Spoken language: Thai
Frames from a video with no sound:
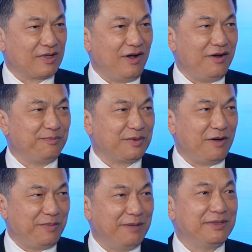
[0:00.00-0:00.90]
ก็ก็
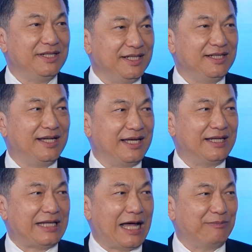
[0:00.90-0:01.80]
เพิ่มขึ้นเรื่อยๆครั
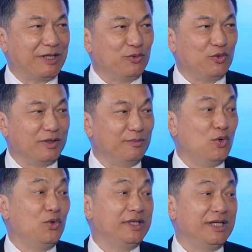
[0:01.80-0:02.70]
บตามจำนวน
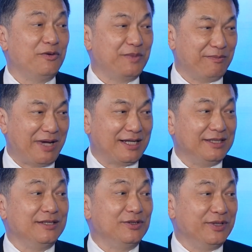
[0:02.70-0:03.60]
บูธที่เรามีมาก
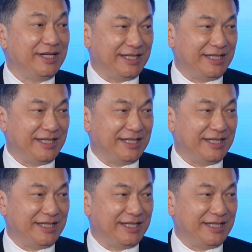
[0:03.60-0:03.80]
ขึ้นด้วย